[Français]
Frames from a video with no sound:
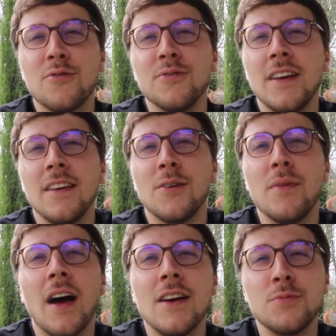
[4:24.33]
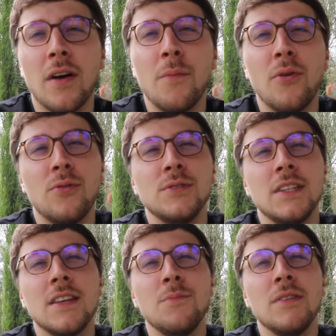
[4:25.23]
qu'on aille en barrage par rapport aux
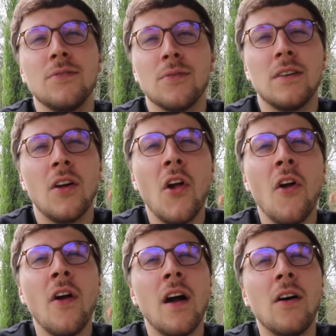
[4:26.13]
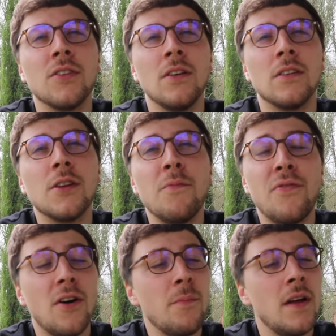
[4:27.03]
équipes qui sont en, top
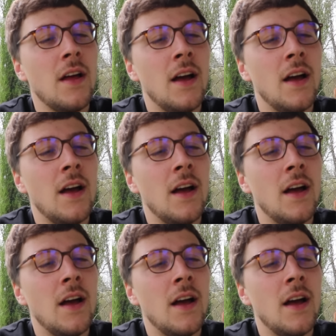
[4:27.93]
forme.